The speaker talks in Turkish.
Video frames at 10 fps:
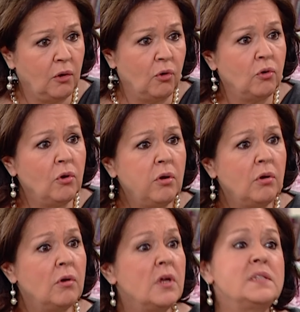Gönül.
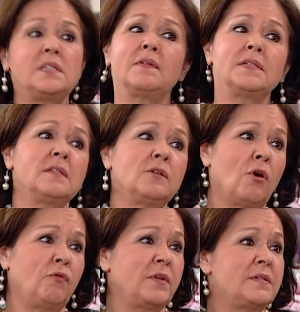Sivas'ın
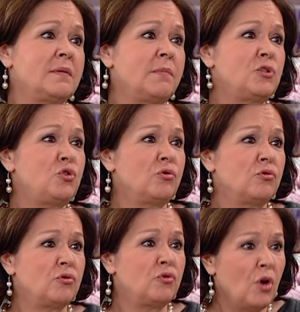köftesi
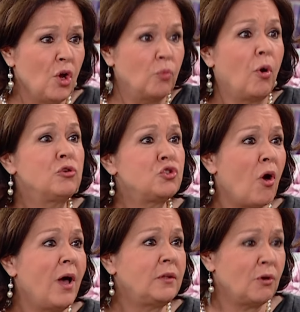meşhurdur. Bol
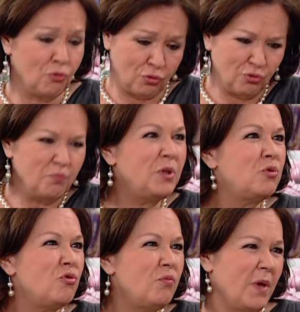soğan da koyun, bir
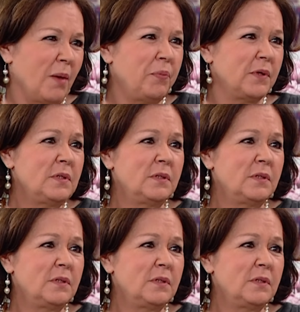dürüm yapın.